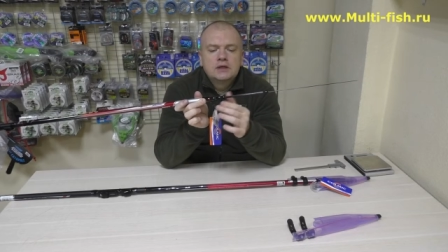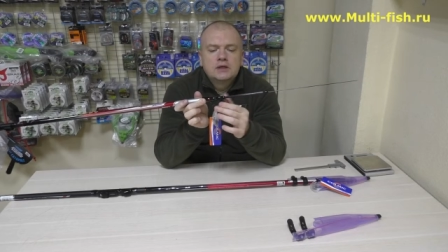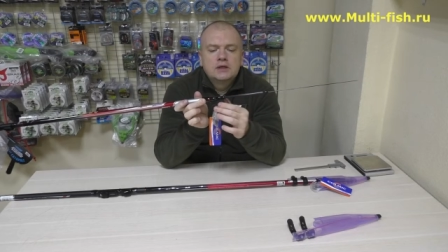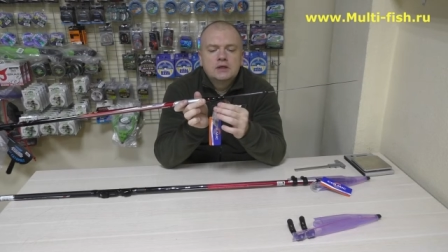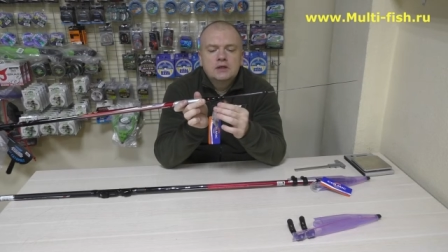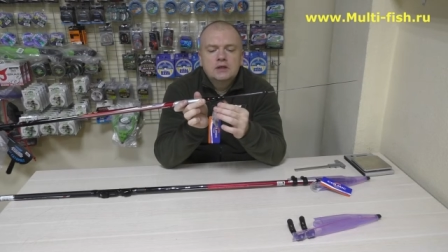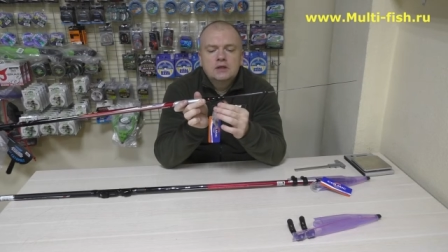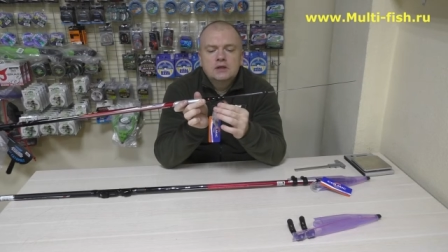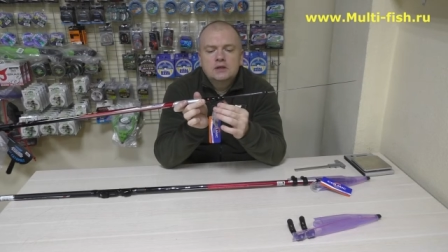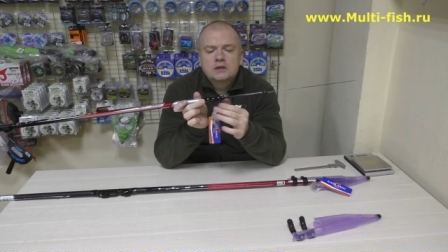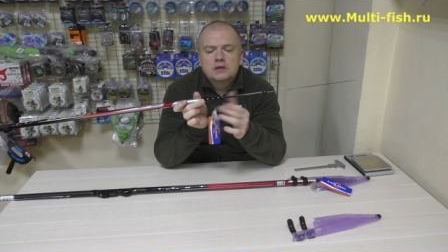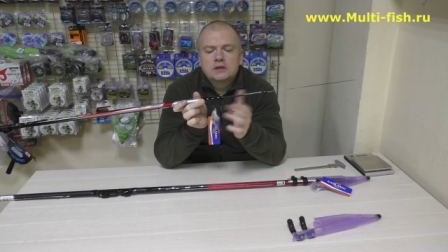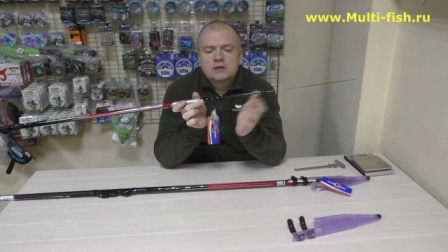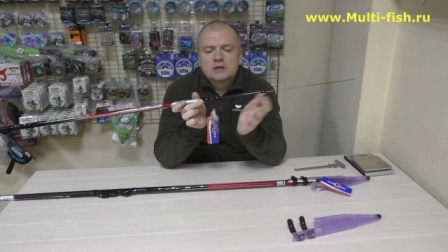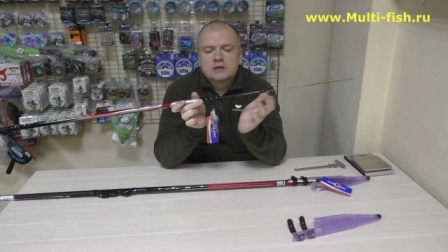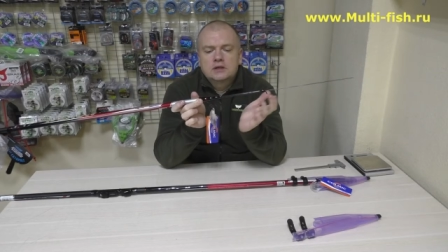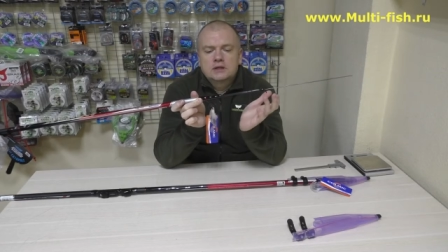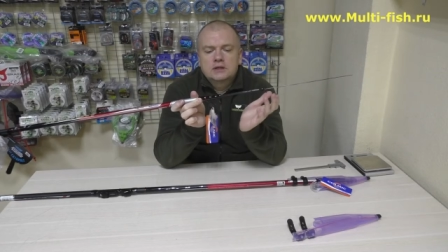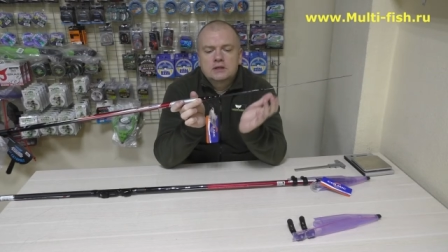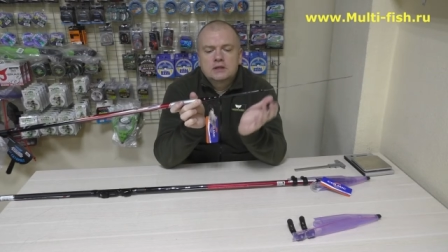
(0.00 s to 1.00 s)
и
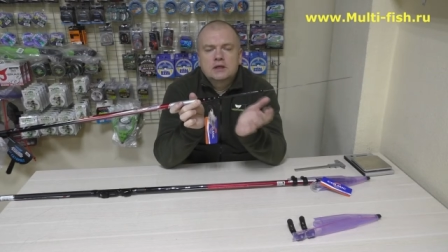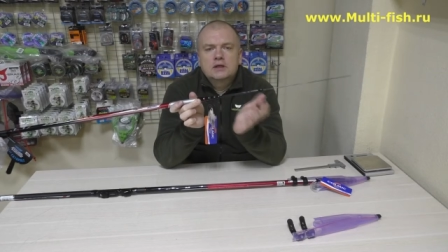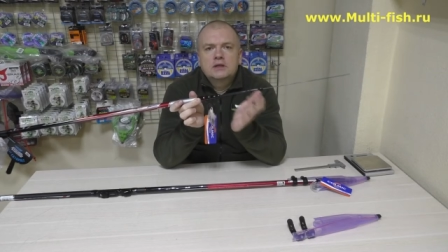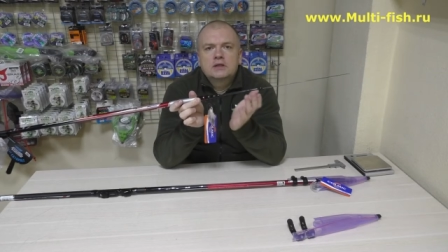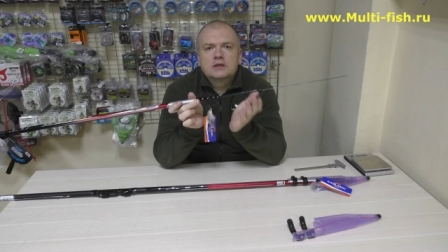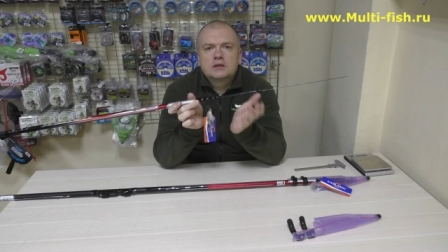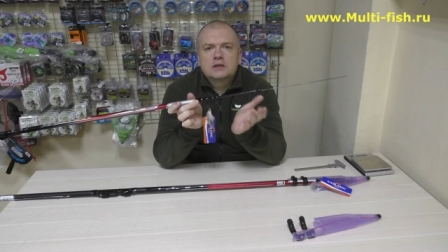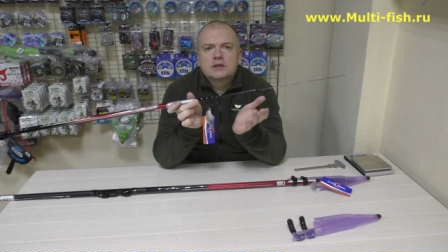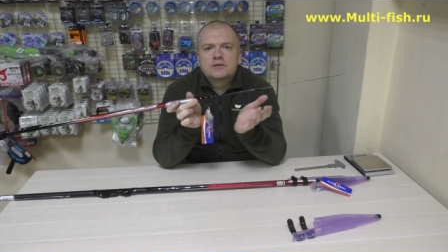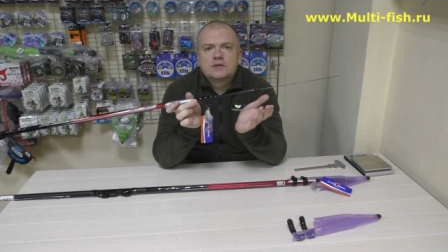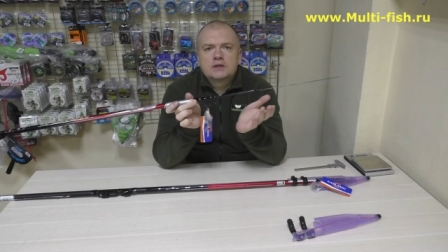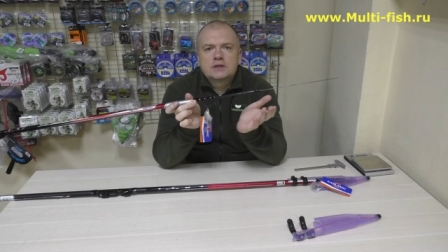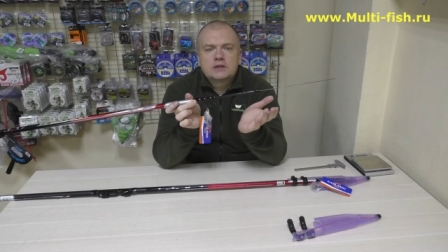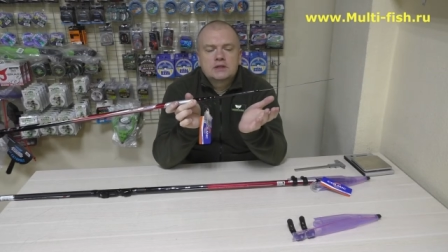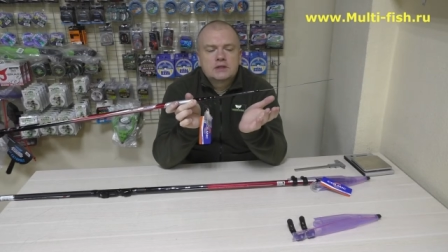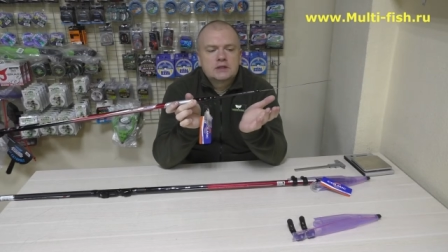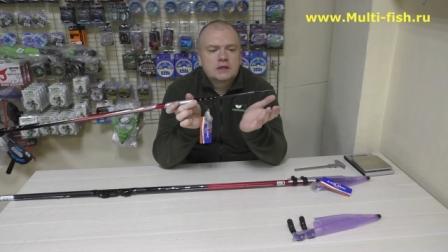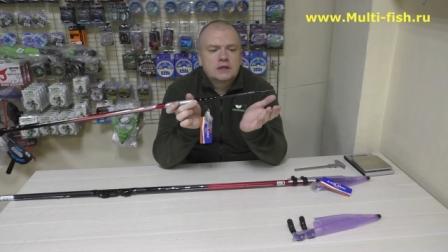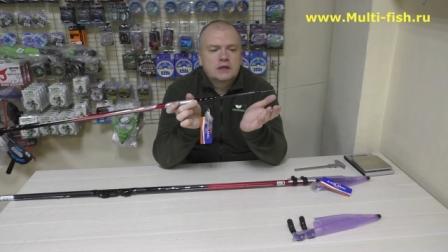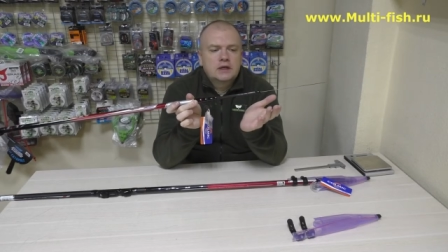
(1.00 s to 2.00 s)
это расстояние,
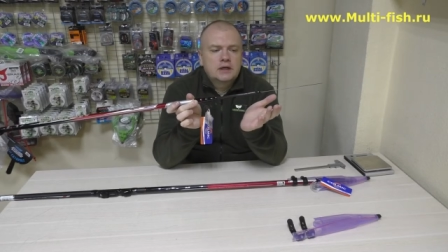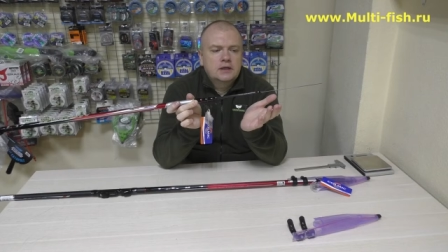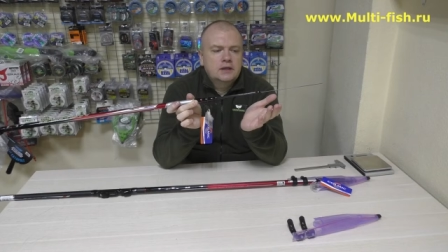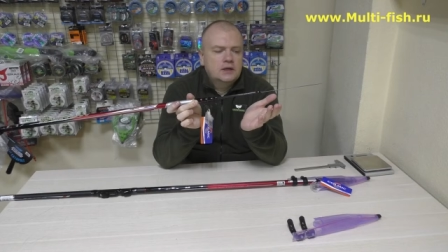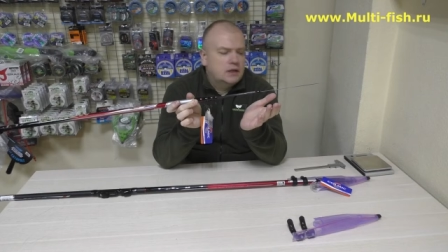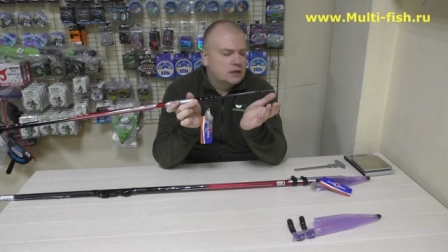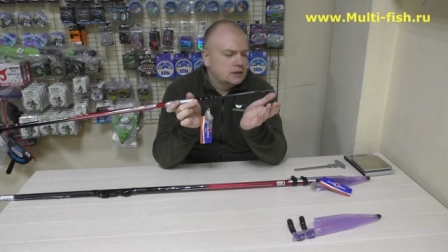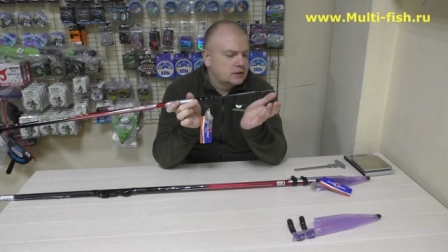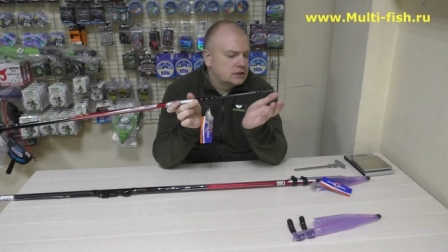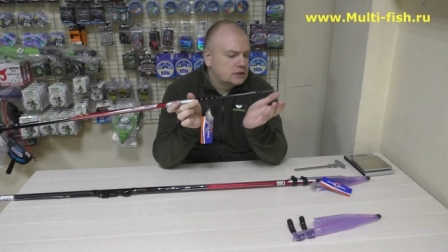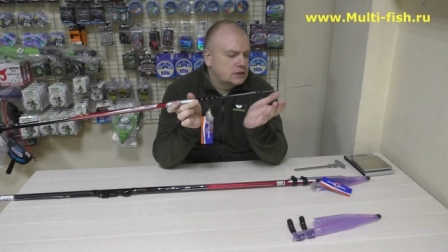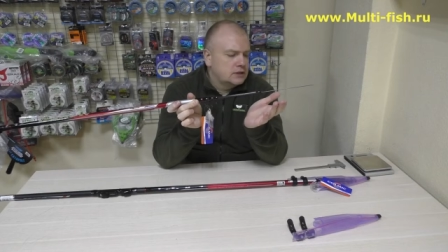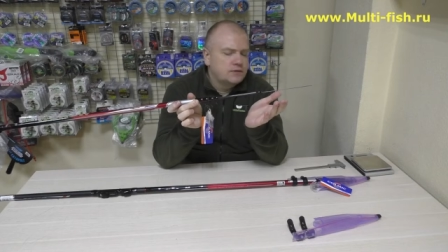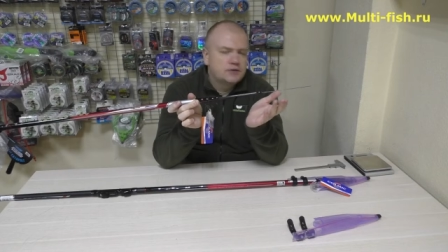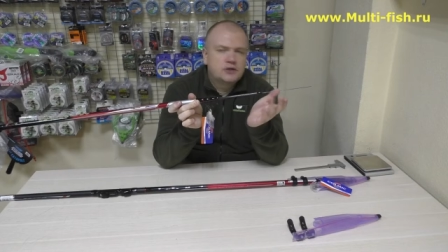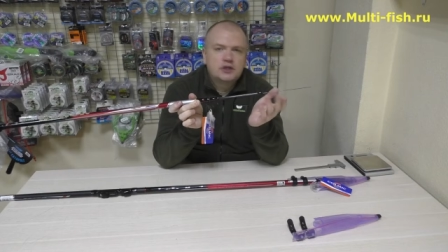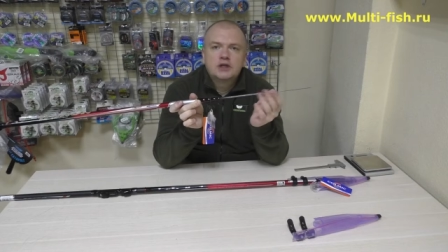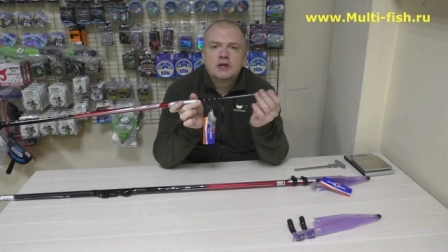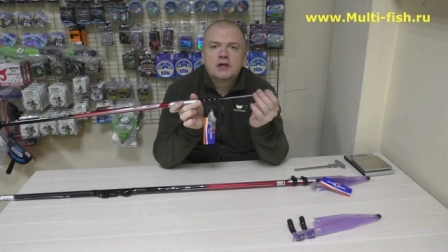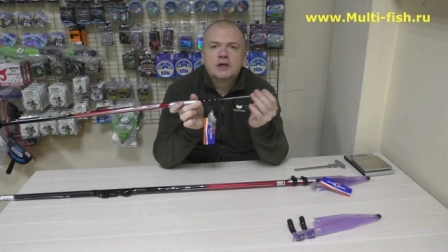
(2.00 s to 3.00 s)
соответственно, сохранялось, и в
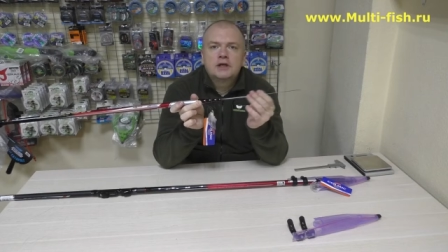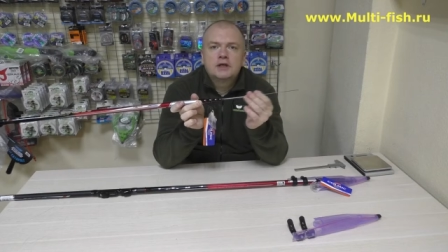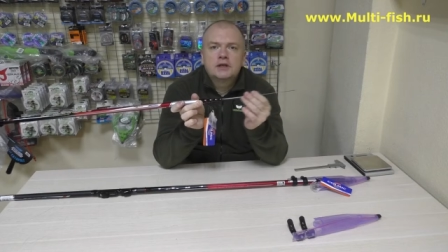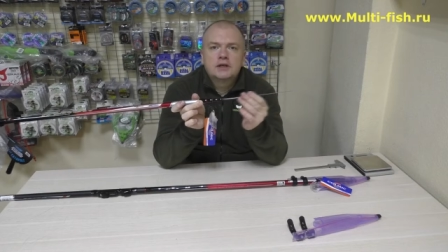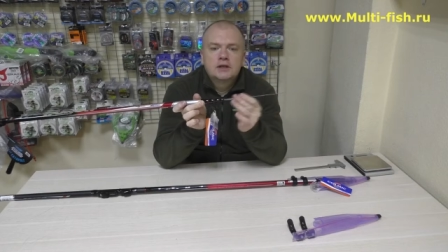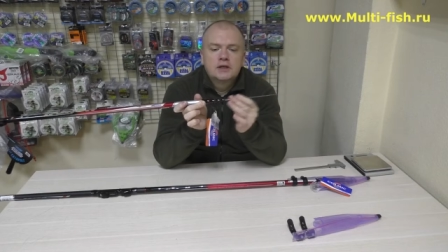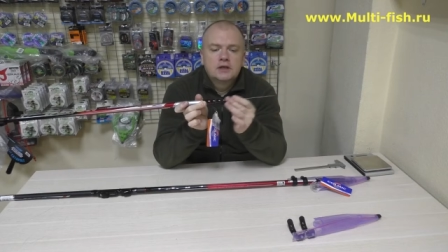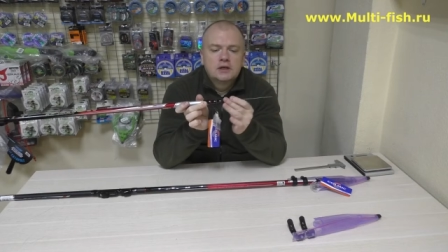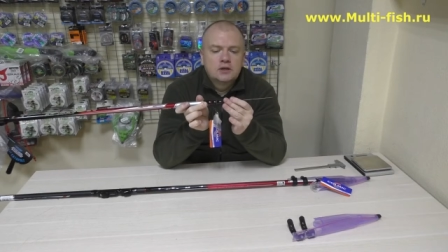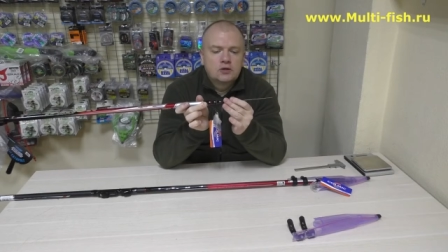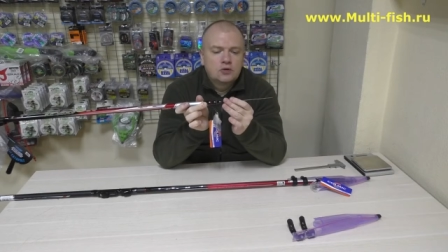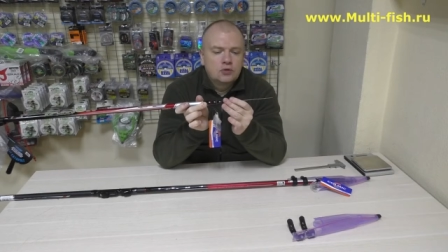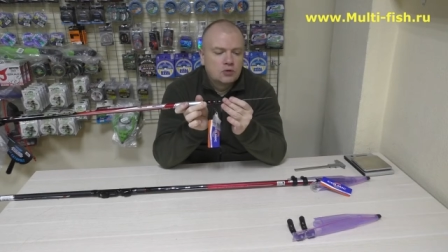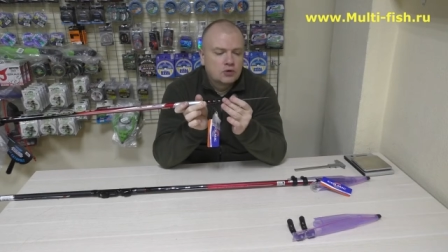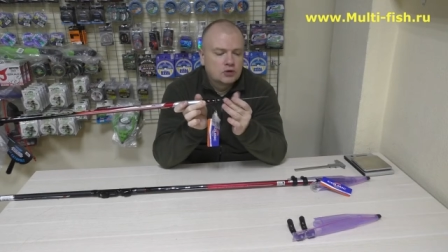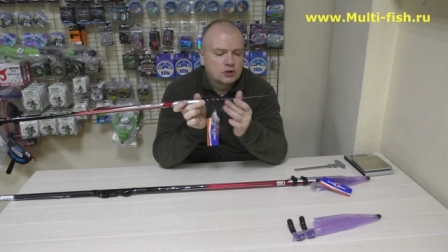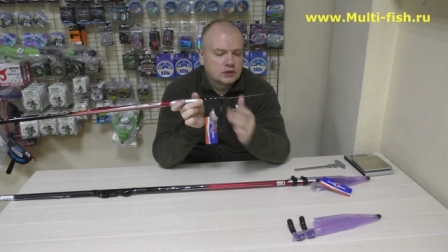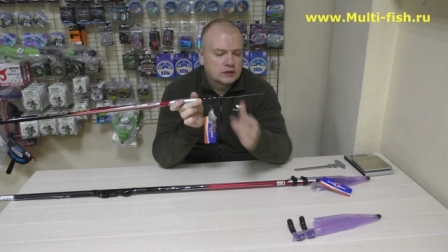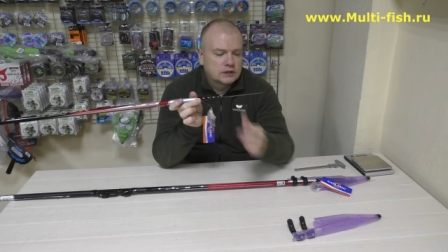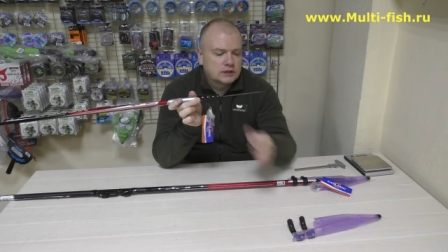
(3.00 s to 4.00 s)
чехле
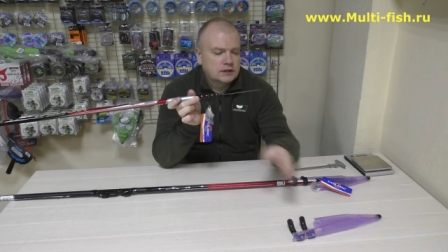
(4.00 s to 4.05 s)
тоже.